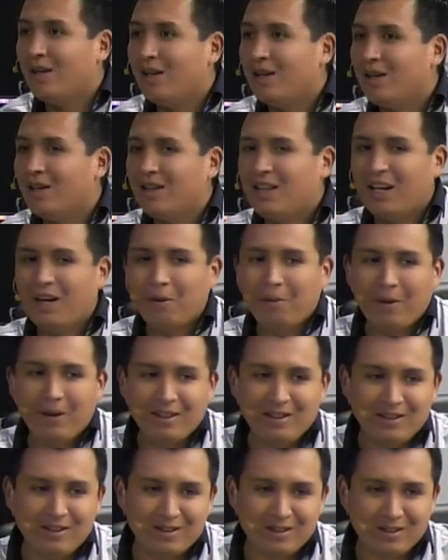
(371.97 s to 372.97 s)
tal
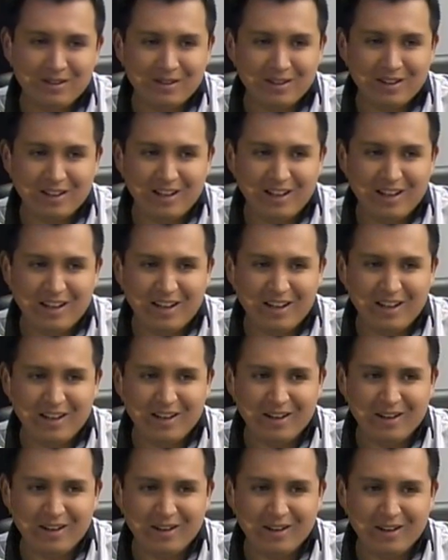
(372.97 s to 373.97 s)
vez,
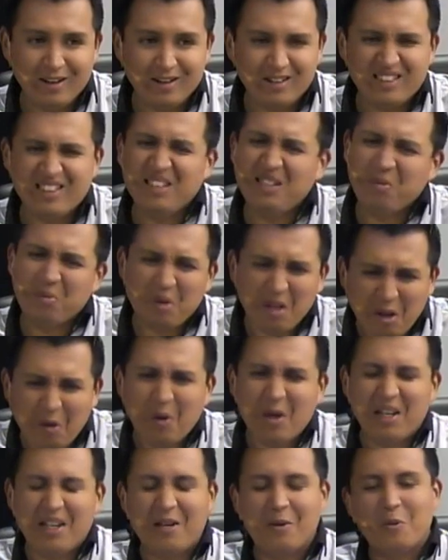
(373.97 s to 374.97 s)
sin miedo
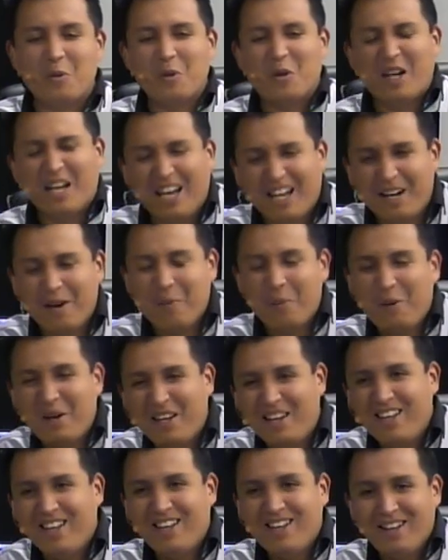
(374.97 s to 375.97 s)
a equivocarme,
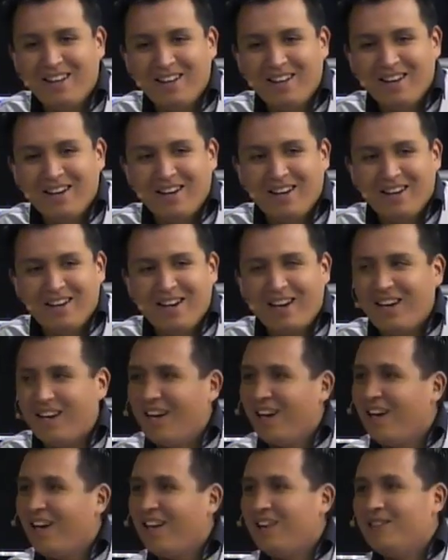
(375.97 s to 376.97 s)
la,
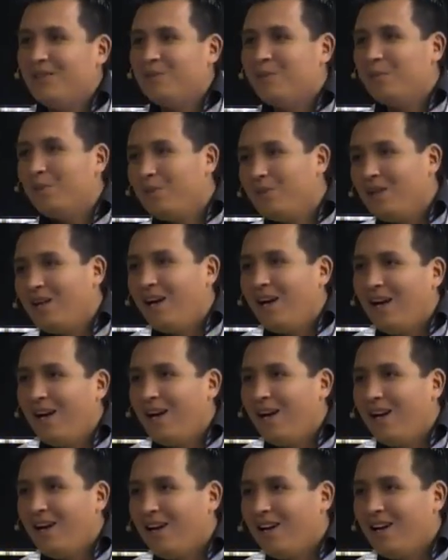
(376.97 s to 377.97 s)

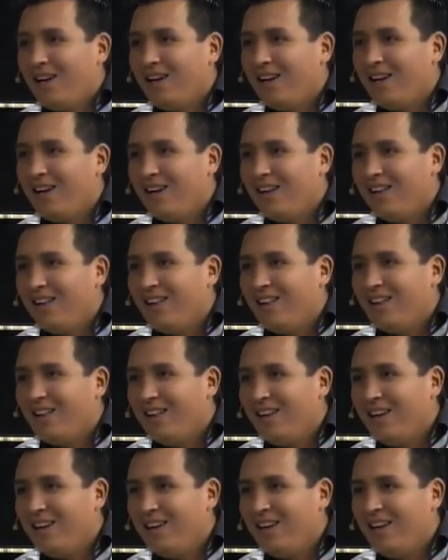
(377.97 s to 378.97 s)
disputa
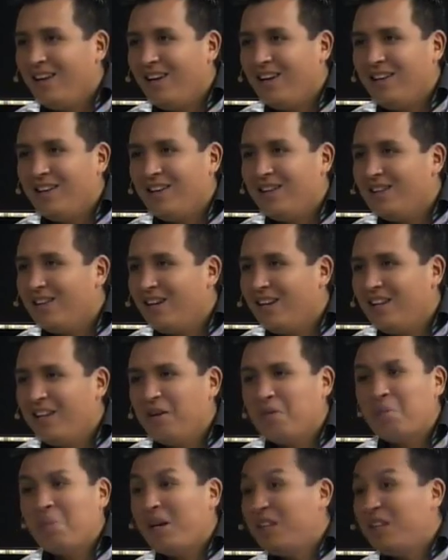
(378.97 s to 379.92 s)
eh, hereditaria más